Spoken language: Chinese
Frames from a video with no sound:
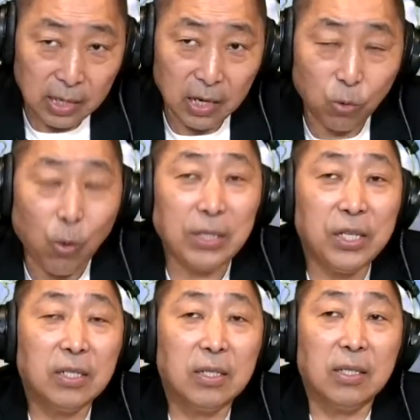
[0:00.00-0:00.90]
呃关
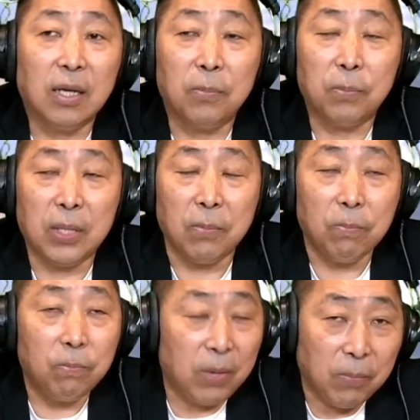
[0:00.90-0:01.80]
键字呢
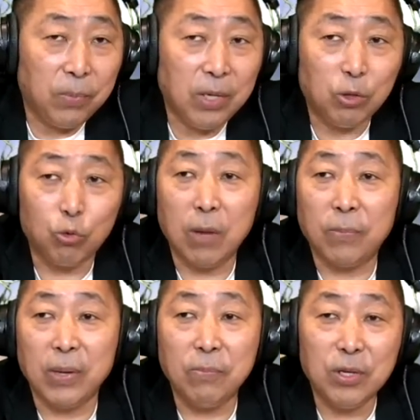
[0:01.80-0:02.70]
屏屏蔽。除了
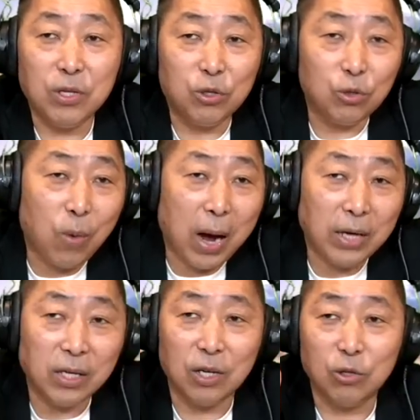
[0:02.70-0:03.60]
屏蔽之
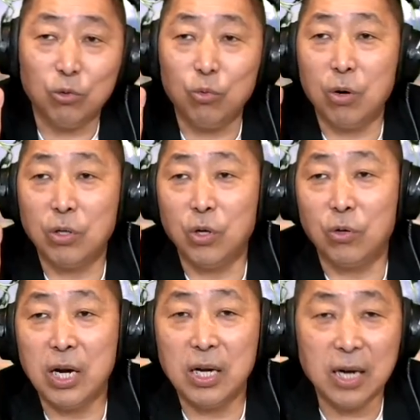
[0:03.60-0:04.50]
外呢，如果
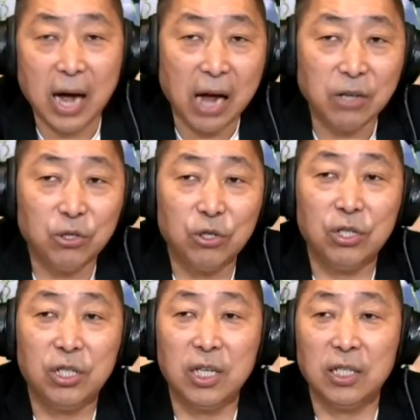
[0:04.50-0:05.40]
有任何暗
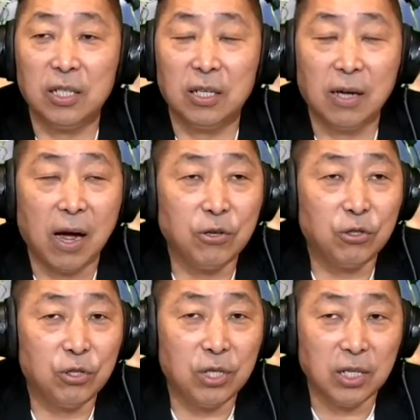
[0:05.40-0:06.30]
示性的暗
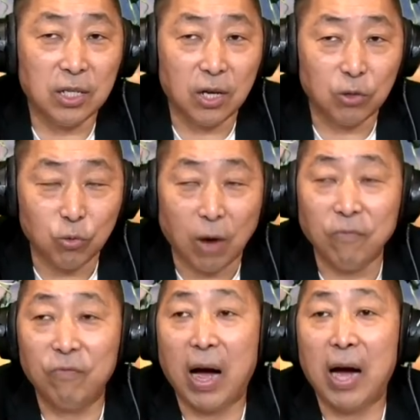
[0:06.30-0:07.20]
示性的转
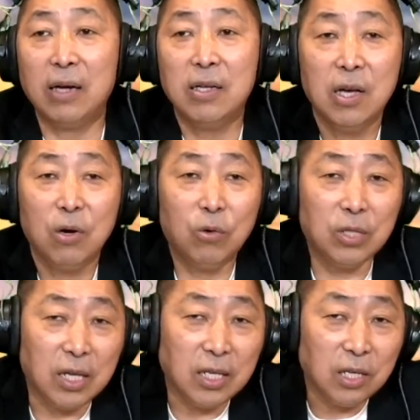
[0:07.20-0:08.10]
发或
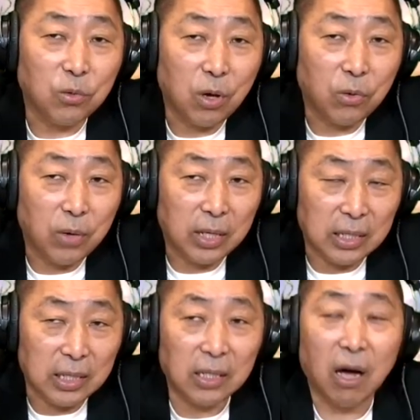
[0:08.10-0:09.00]
者隐隐约约
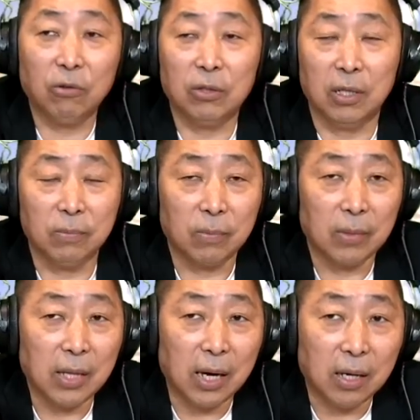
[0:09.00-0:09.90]
提到的，
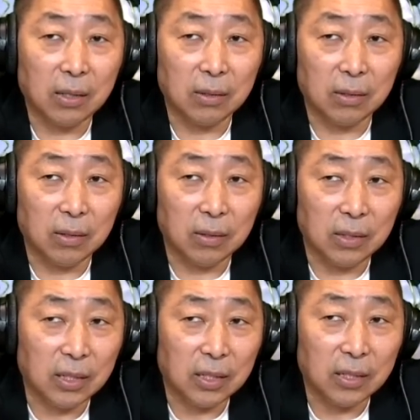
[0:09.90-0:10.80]
那的
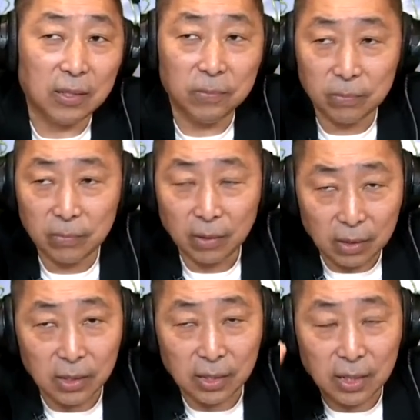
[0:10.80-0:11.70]
你的。
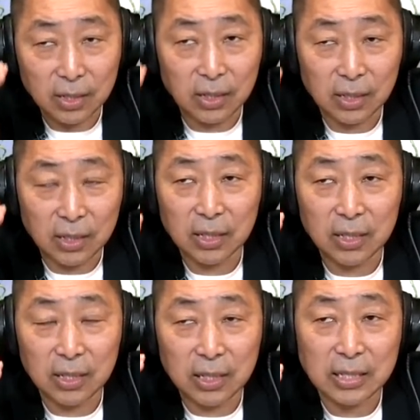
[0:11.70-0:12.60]
你的你你
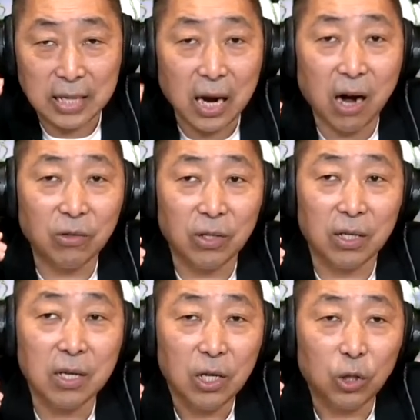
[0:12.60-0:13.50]
的你的账号
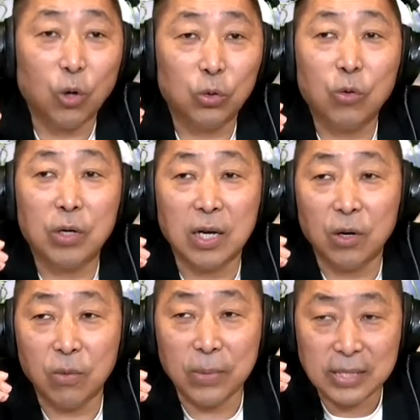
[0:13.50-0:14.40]
呢，都都可
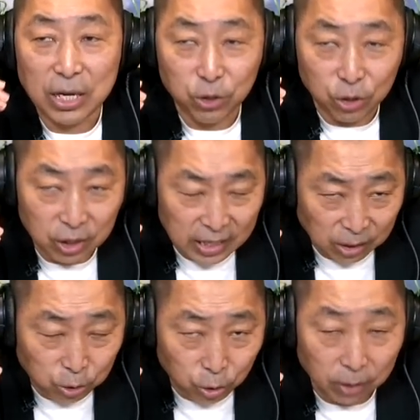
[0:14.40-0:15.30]
能会被暂时
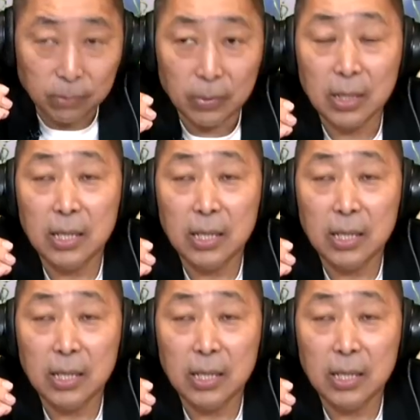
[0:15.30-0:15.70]
停权，